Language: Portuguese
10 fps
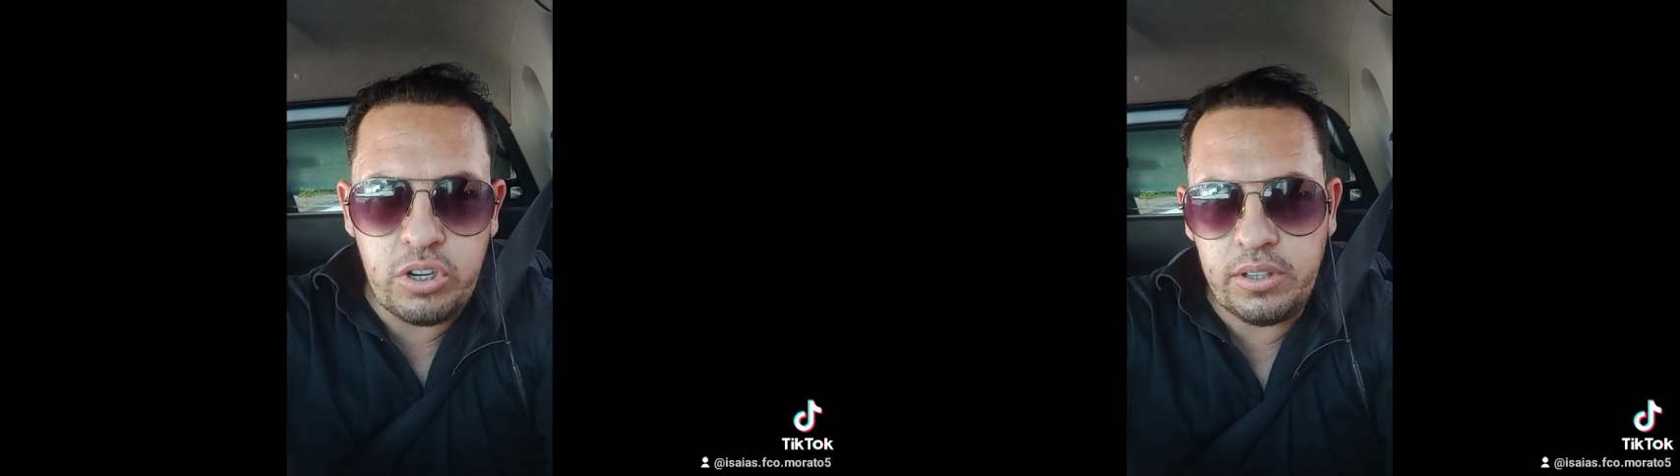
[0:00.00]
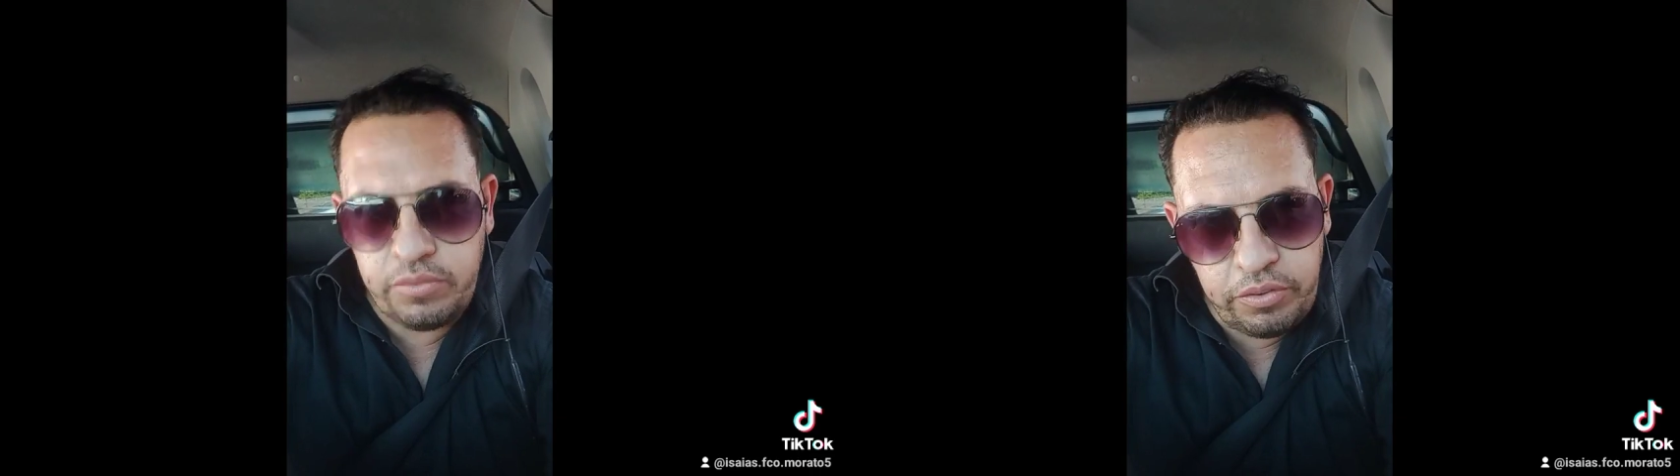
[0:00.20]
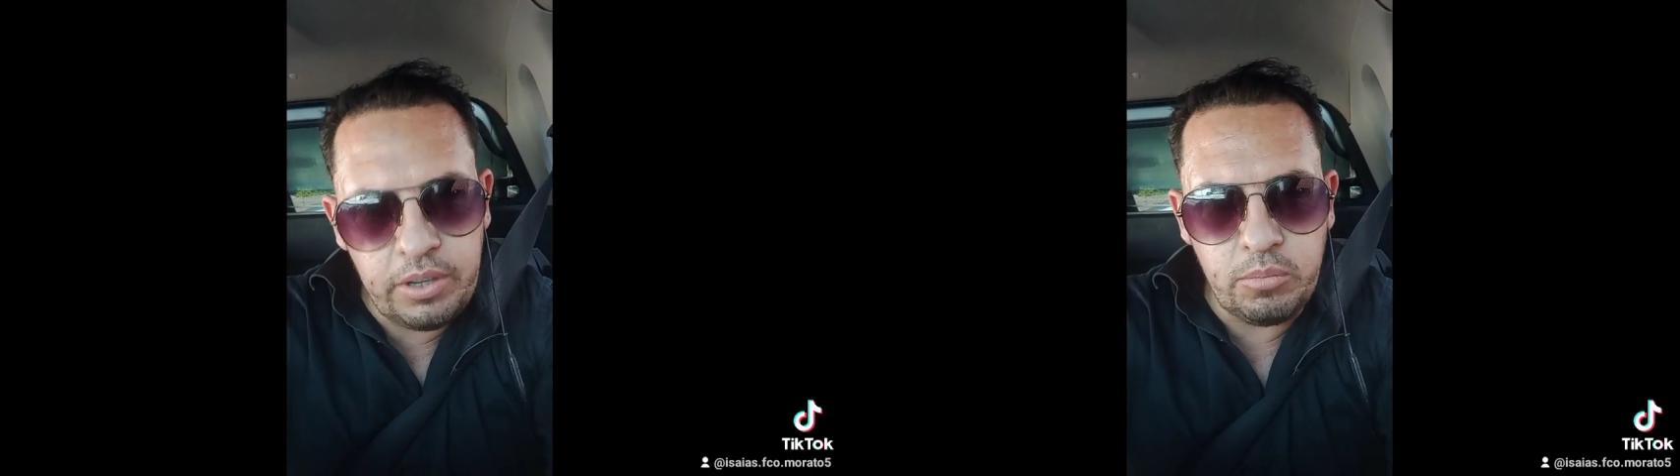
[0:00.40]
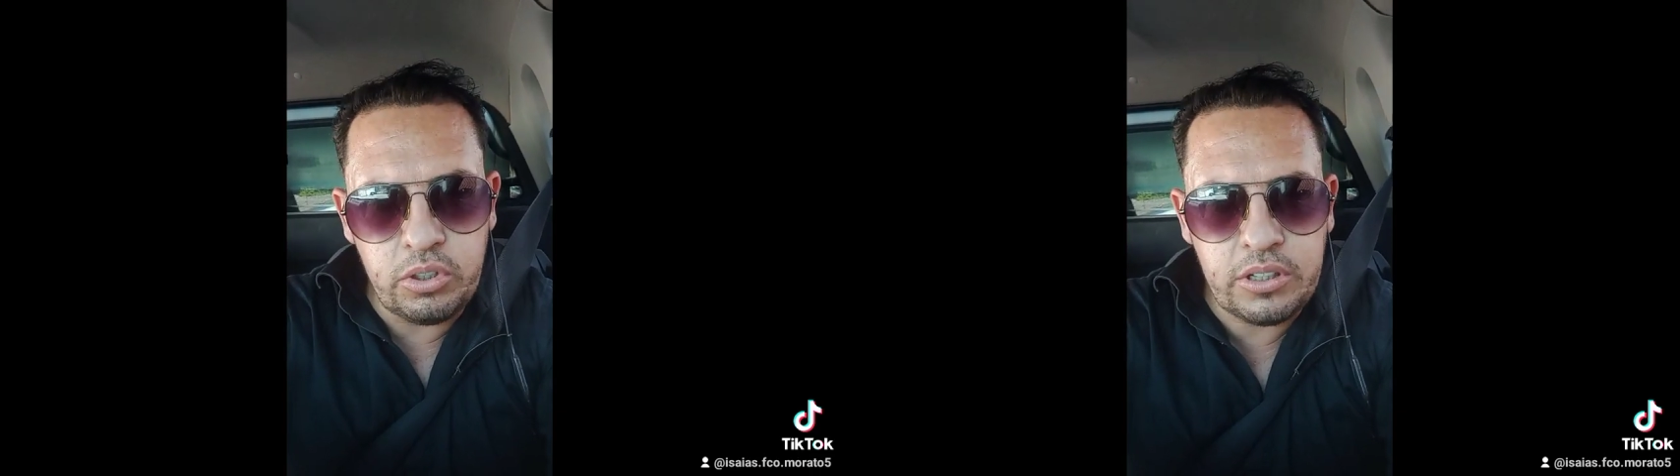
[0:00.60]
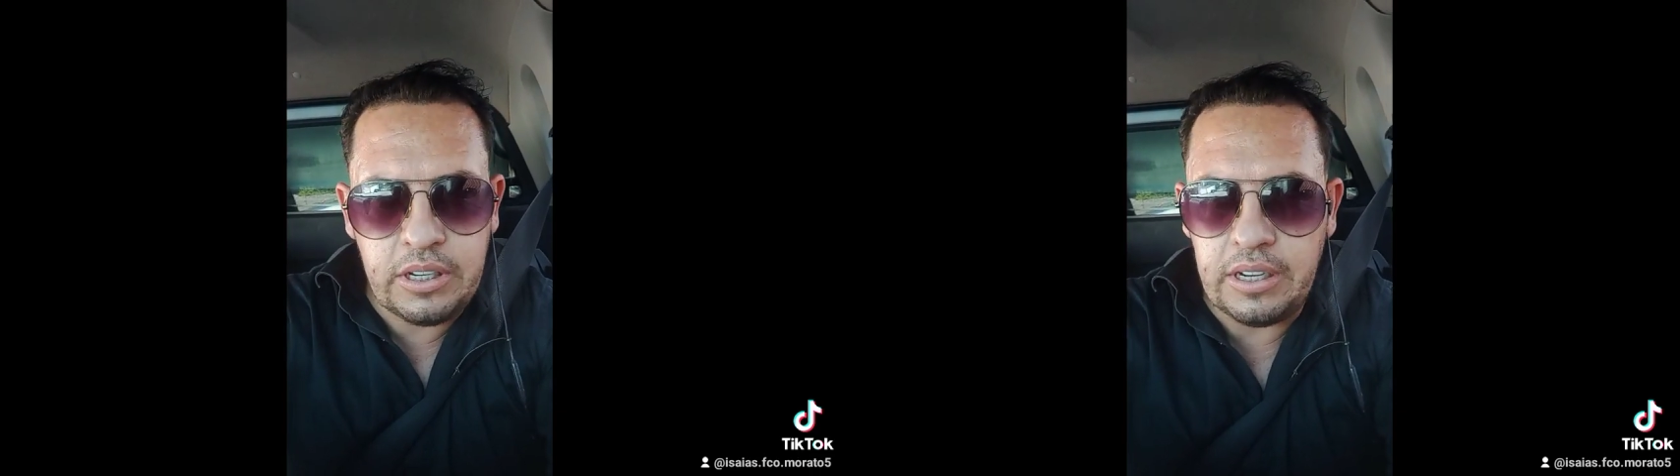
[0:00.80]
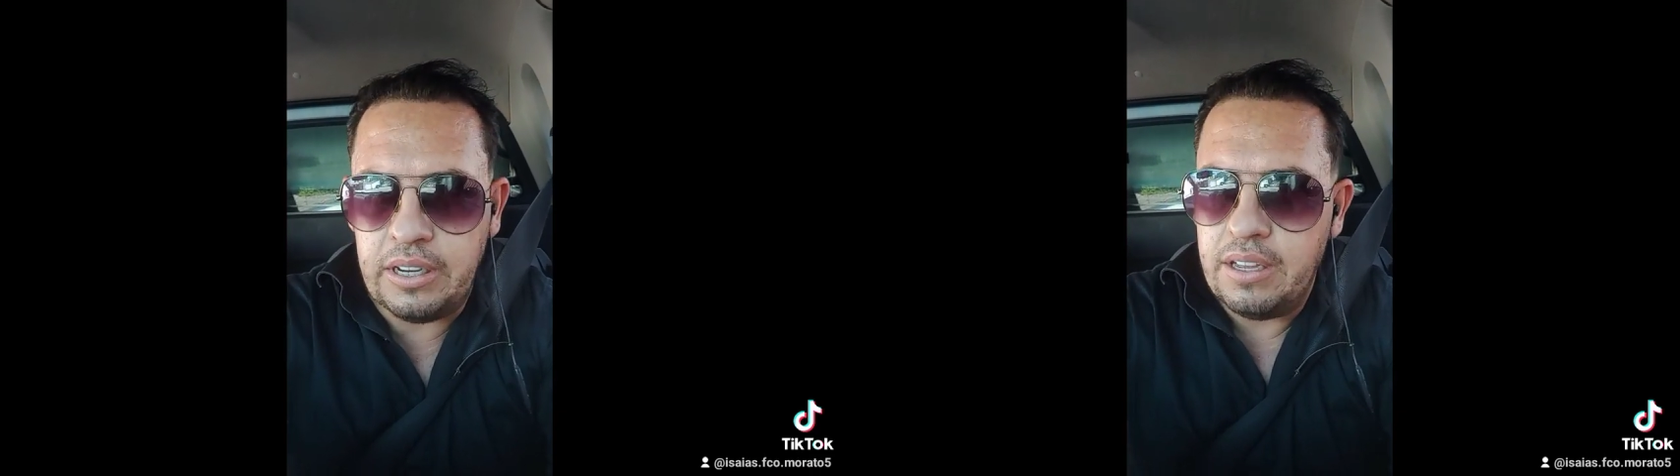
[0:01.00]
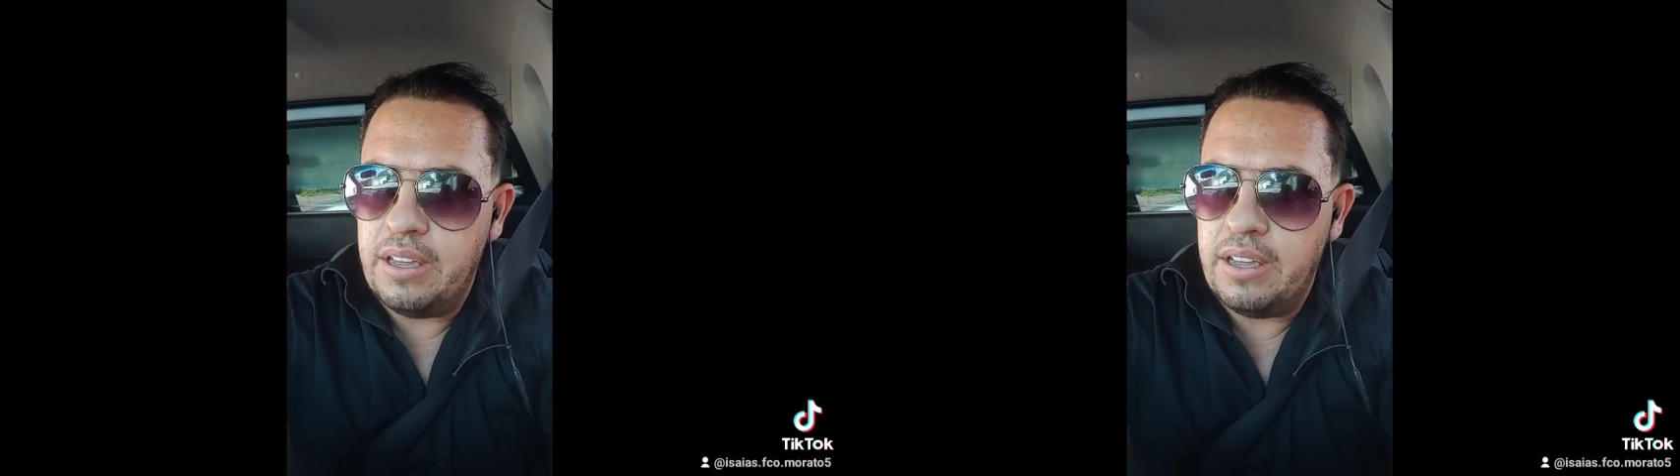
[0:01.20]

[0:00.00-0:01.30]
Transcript: nós vimos que